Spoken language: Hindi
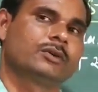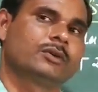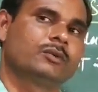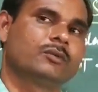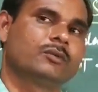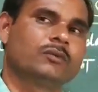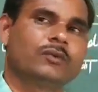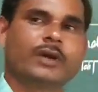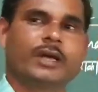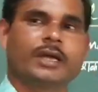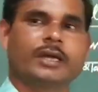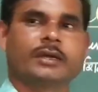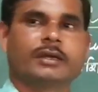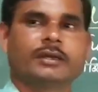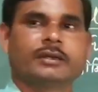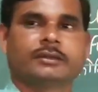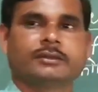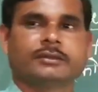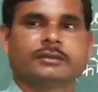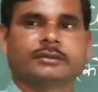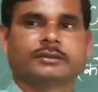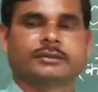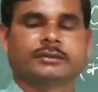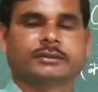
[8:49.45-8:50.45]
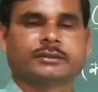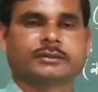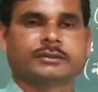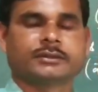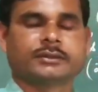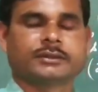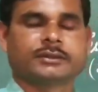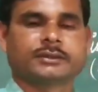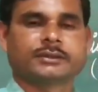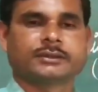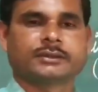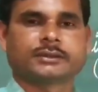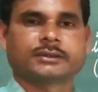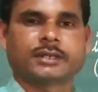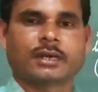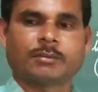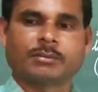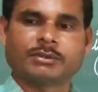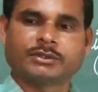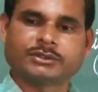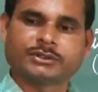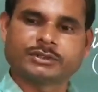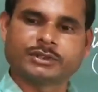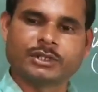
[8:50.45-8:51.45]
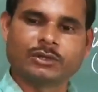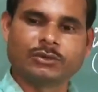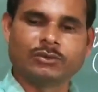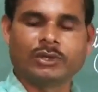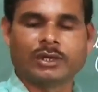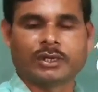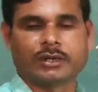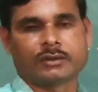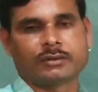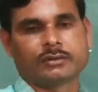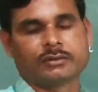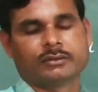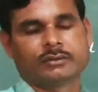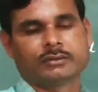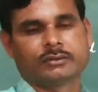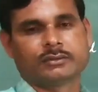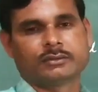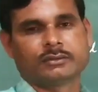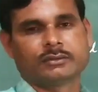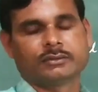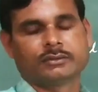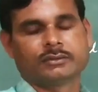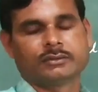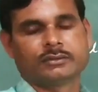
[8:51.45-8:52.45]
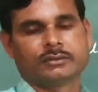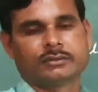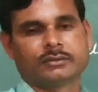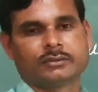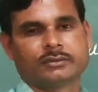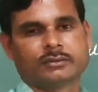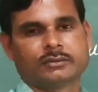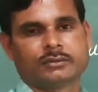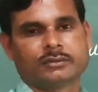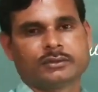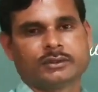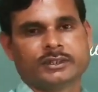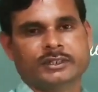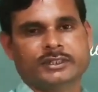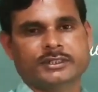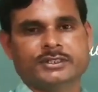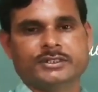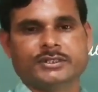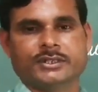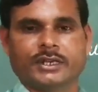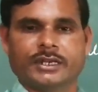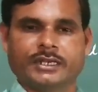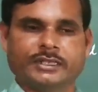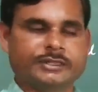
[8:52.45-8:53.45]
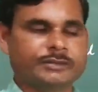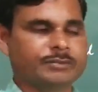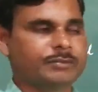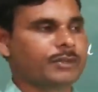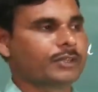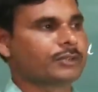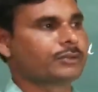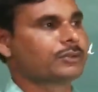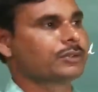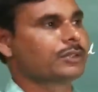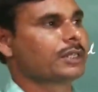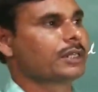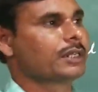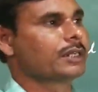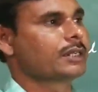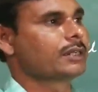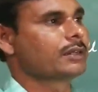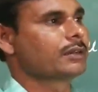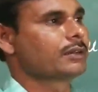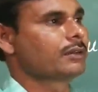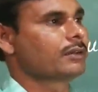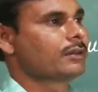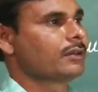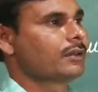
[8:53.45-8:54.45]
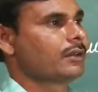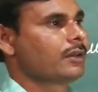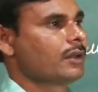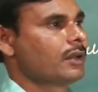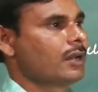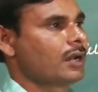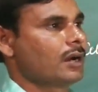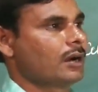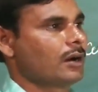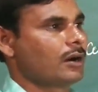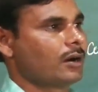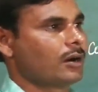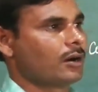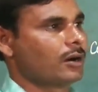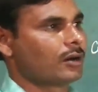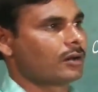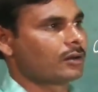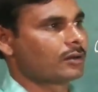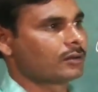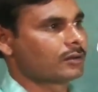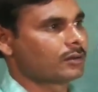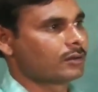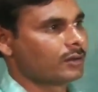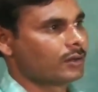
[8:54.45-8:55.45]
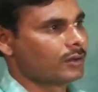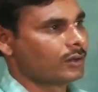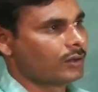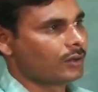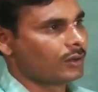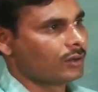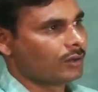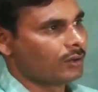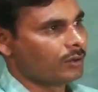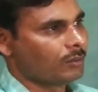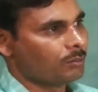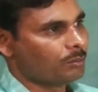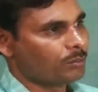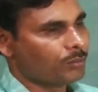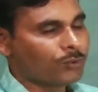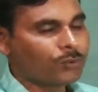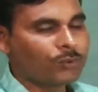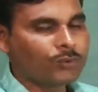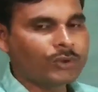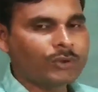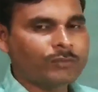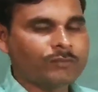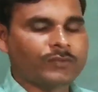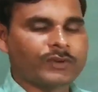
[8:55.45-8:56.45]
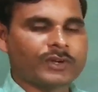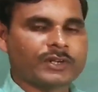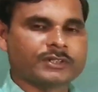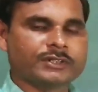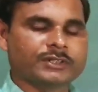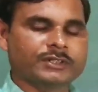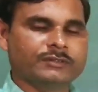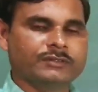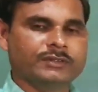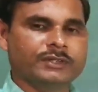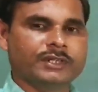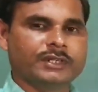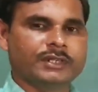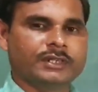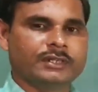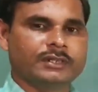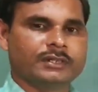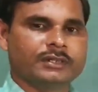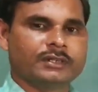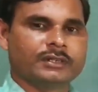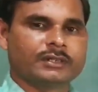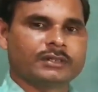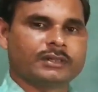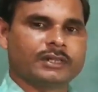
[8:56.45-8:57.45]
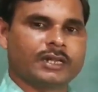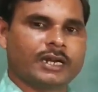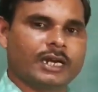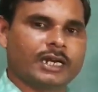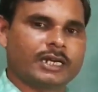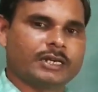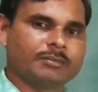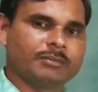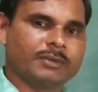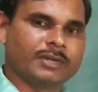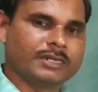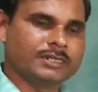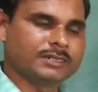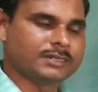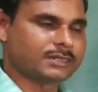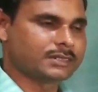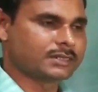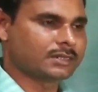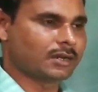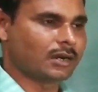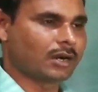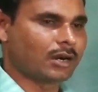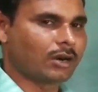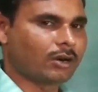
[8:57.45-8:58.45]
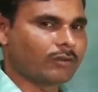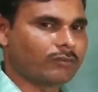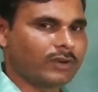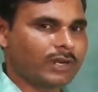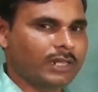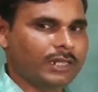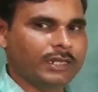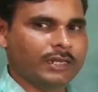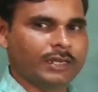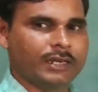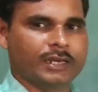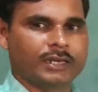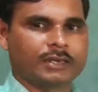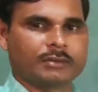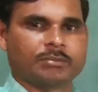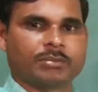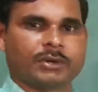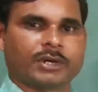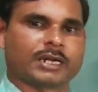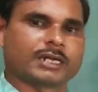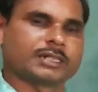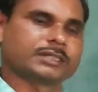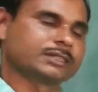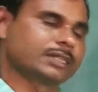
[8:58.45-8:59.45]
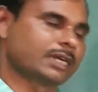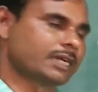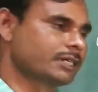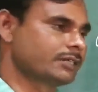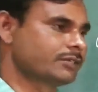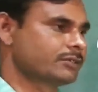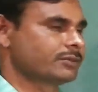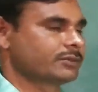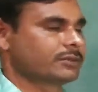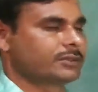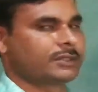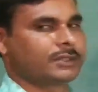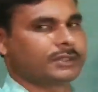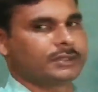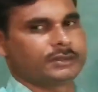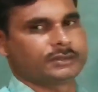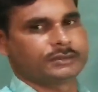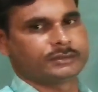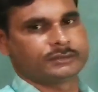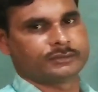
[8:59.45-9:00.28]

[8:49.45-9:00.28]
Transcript: वह सब सेलुलर स्टेज में होते हैं और पूर्ण परजीवी दैट मीन्स ऑब्लिगेट पैरासाइट होते हैं